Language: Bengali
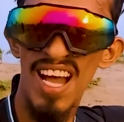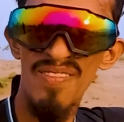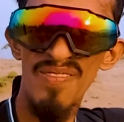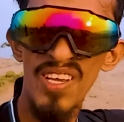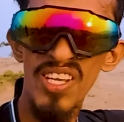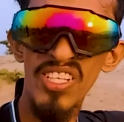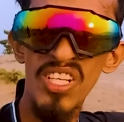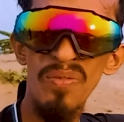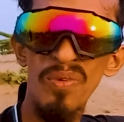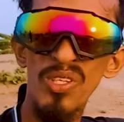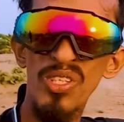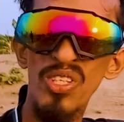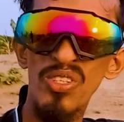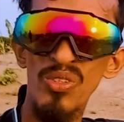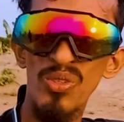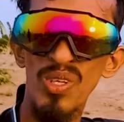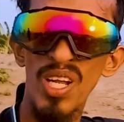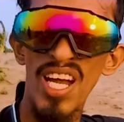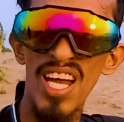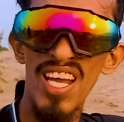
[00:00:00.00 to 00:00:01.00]
আমরা এসে পড়েছি
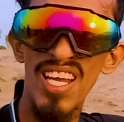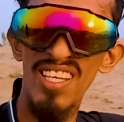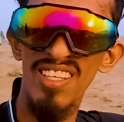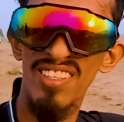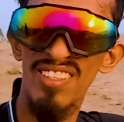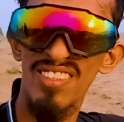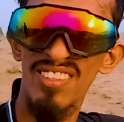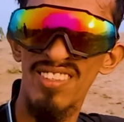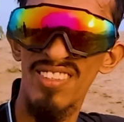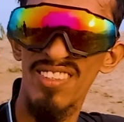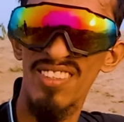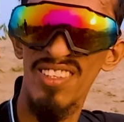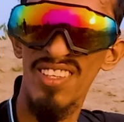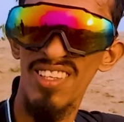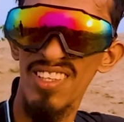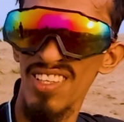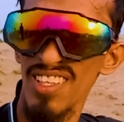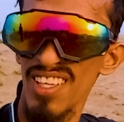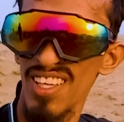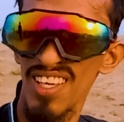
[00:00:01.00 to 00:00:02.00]
চূড়ায়
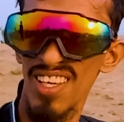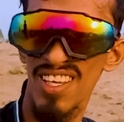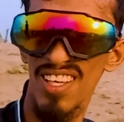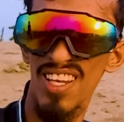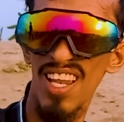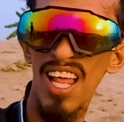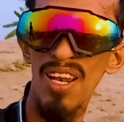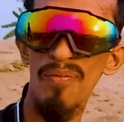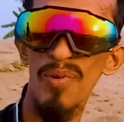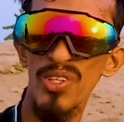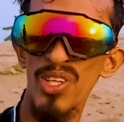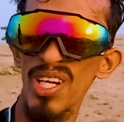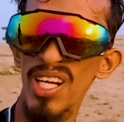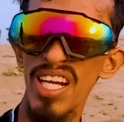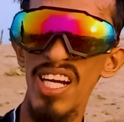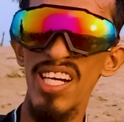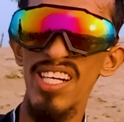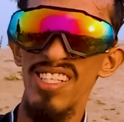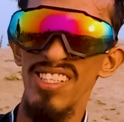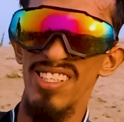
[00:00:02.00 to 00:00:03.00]
লাল
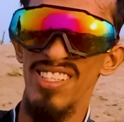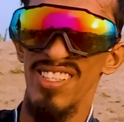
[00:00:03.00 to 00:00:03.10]
পতাকা